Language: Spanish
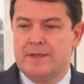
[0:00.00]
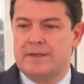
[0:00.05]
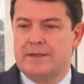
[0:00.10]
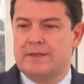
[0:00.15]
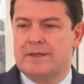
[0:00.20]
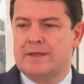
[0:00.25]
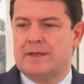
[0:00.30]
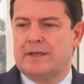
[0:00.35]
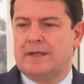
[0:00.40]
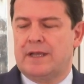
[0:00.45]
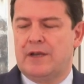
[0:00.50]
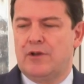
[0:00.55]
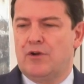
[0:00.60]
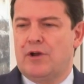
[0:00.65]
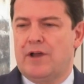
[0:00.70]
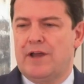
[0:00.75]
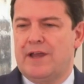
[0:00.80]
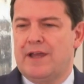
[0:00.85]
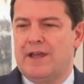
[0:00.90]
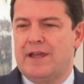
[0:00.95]
Eh,
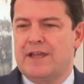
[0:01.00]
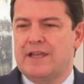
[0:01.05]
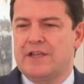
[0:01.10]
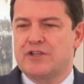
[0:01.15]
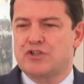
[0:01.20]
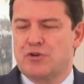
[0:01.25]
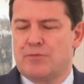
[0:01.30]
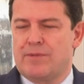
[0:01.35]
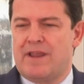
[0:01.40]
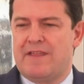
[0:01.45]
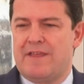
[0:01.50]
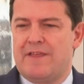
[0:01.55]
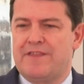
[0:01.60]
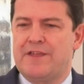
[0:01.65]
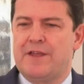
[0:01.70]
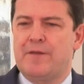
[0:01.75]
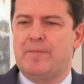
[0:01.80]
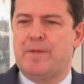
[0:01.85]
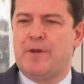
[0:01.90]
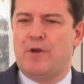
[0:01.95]
creo que sobra
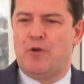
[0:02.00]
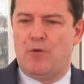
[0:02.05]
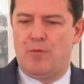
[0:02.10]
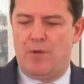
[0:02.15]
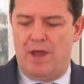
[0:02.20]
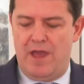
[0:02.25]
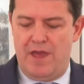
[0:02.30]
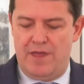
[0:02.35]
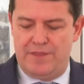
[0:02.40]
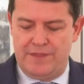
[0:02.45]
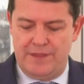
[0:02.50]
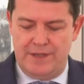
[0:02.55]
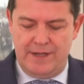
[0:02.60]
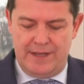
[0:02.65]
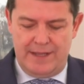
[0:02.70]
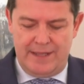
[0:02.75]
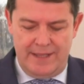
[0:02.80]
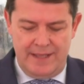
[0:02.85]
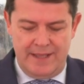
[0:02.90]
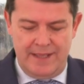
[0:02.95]
decir, pero lo voy a
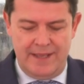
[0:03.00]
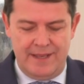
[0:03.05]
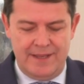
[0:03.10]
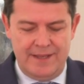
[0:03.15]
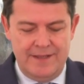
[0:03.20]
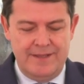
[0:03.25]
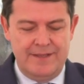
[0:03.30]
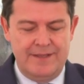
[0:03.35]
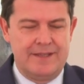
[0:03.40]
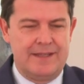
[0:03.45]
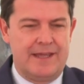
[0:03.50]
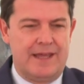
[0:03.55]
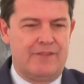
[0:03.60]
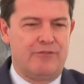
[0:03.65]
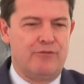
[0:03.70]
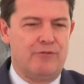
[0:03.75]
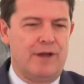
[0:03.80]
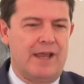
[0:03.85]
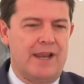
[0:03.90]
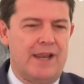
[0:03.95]
decir, que
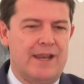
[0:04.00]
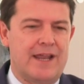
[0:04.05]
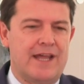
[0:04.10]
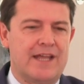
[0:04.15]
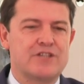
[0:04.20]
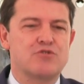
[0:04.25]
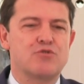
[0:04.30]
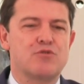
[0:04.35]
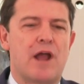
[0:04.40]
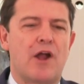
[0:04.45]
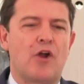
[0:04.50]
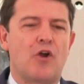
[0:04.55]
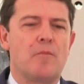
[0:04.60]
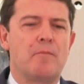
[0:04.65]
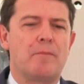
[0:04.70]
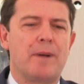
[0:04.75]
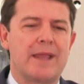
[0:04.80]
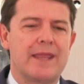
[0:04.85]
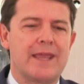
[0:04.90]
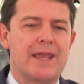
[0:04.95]
Azucarera es una
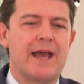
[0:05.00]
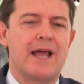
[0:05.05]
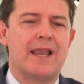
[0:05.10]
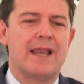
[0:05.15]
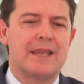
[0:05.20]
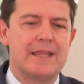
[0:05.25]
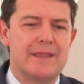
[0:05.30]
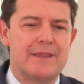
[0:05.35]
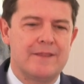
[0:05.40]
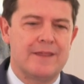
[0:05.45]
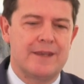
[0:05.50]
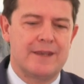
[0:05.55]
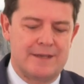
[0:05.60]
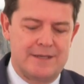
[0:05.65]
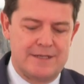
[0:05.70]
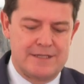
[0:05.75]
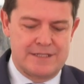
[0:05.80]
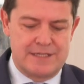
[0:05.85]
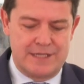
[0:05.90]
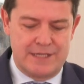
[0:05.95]
compañía líder
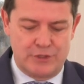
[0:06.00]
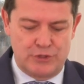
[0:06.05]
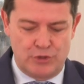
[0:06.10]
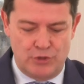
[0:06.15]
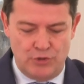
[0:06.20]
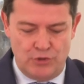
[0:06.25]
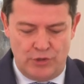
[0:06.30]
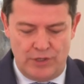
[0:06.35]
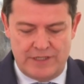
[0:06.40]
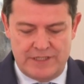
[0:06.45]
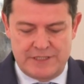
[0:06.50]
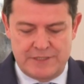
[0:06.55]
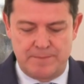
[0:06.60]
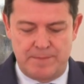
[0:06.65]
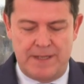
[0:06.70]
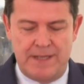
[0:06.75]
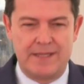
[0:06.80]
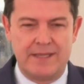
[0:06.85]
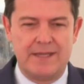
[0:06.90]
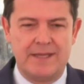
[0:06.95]
en el sector en
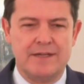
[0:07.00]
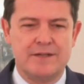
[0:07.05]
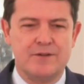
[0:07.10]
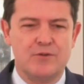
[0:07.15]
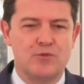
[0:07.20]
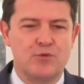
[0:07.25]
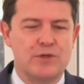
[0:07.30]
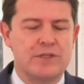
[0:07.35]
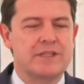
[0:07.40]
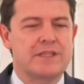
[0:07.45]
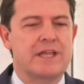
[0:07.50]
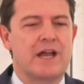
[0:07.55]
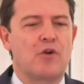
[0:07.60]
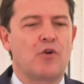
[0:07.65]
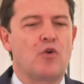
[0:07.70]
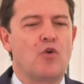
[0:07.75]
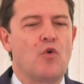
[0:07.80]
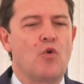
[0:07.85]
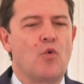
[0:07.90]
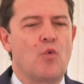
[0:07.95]
España, cuenta
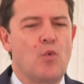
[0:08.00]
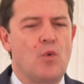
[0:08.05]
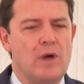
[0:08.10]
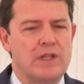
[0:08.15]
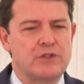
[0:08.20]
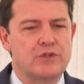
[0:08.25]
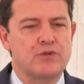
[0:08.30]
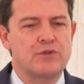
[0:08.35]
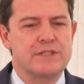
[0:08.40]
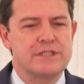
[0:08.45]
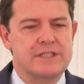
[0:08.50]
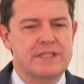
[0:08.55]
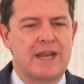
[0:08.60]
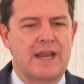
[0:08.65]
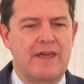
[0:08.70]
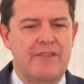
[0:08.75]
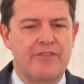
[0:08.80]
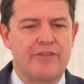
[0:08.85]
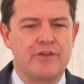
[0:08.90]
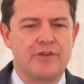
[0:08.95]
con cuatro
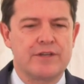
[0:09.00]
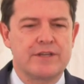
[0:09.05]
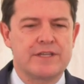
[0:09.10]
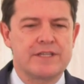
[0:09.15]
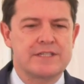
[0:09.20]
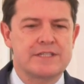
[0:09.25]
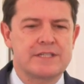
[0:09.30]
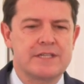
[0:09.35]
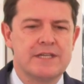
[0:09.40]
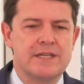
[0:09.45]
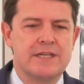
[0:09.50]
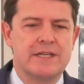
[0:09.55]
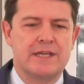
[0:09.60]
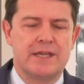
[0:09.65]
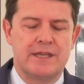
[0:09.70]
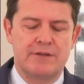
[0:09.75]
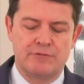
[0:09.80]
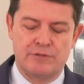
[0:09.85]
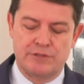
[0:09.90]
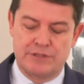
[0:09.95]
instalaciones
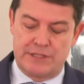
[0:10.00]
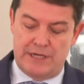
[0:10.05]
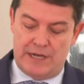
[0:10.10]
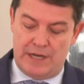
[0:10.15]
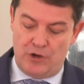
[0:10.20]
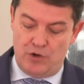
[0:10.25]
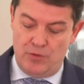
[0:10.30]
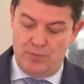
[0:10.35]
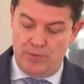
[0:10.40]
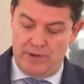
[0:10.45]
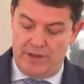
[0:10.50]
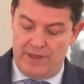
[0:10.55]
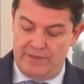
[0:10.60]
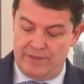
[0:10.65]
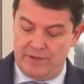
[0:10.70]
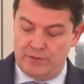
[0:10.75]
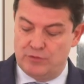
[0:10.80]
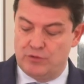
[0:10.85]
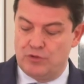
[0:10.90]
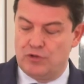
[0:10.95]
en nuestra
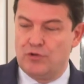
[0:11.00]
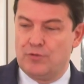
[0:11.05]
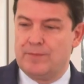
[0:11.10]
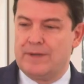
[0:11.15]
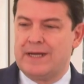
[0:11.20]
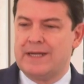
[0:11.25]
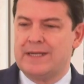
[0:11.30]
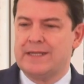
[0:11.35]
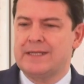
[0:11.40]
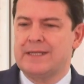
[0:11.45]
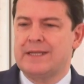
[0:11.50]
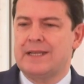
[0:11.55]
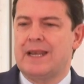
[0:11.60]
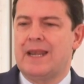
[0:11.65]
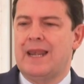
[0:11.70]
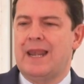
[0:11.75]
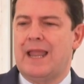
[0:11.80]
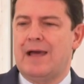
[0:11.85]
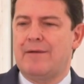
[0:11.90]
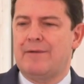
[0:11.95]
comunidad autónoma,
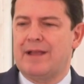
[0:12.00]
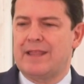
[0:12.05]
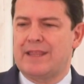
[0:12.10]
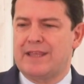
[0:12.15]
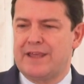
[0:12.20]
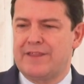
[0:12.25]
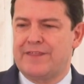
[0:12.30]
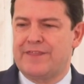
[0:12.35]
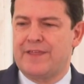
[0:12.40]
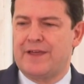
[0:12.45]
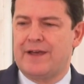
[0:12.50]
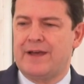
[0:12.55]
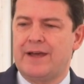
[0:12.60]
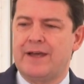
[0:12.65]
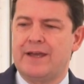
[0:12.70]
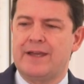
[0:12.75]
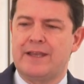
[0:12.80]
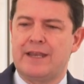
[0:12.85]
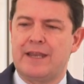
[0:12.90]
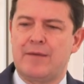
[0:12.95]
La
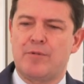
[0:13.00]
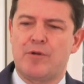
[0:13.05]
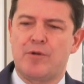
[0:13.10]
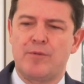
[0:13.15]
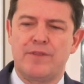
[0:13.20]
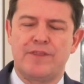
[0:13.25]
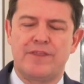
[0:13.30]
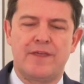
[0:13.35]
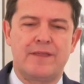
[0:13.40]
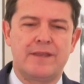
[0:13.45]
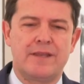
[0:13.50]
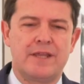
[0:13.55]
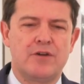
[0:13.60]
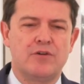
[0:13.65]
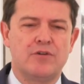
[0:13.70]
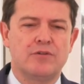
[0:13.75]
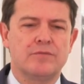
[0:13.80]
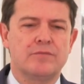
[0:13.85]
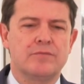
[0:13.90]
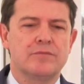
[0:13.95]
Bañeza en la provincia de
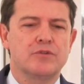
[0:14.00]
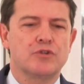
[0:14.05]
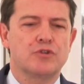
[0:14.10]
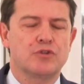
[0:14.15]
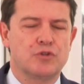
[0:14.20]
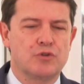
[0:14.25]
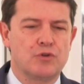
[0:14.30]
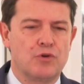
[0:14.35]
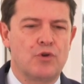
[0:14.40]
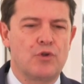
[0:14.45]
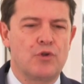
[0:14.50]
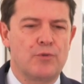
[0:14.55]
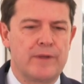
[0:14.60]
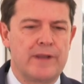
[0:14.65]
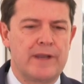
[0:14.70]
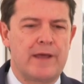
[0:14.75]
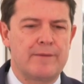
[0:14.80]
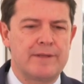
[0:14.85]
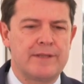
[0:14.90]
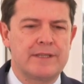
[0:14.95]
León, Toro y
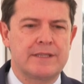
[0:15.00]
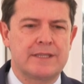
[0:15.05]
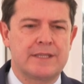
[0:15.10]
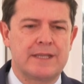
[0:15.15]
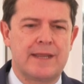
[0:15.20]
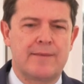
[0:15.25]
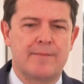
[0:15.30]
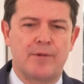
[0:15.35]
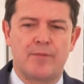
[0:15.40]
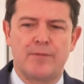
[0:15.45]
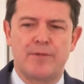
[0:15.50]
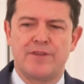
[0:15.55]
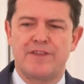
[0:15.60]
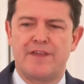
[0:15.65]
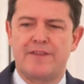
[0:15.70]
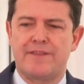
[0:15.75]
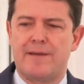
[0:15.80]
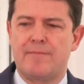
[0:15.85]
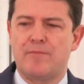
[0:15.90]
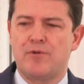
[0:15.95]
Benavente en la
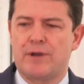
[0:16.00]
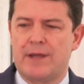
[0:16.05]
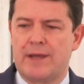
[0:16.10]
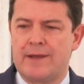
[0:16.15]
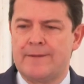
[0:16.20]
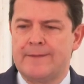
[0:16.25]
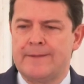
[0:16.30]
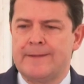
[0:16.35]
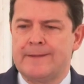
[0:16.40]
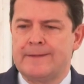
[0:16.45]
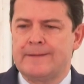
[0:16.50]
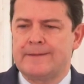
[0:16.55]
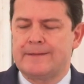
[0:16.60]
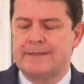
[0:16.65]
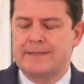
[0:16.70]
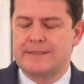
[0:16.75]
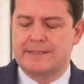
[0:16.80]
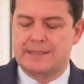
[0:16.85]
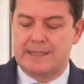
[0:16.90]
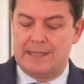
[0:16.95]
provincia de Zamora
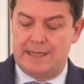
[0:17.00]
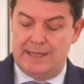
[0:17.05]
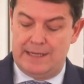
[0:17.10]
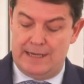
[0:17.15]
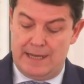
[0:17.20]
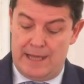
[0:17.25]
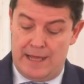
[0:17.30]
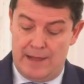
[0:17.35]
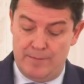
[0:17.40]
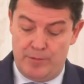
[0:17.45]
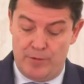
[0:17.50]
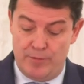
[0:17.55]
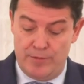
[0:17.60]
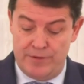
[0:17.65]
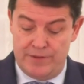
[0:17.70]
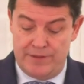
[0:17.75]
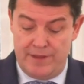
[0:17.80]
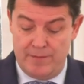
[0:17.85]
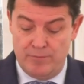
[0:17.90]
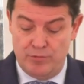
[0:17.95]
y está en la
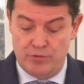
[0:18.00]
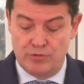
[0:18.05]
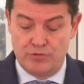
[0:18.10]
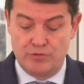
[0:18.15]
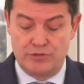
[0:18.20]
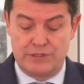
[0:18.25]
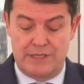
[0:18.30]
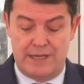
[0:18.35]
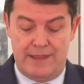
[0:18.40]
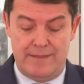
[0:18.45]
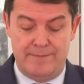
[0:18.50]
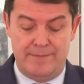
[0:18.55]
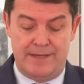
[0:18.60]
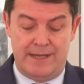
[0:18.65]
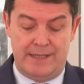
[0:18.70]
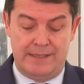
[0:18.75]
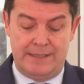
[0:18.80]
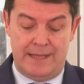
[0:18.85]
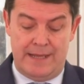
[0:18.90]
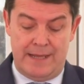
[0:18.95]
provincia de Burgos, en la de
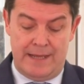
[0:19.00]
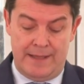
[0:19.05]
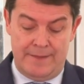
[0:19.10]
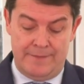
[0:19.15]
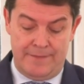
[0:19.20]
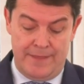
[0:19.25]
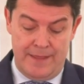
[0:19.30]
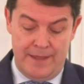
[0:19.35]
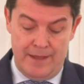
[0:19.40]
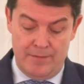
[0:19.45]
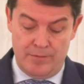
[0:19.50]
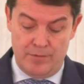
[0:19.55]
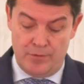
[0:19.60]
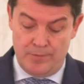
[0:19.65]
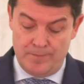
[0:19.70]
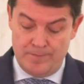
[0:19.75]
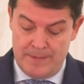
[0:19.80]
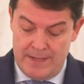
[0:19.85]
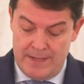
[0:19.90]
Miranda de Ebro.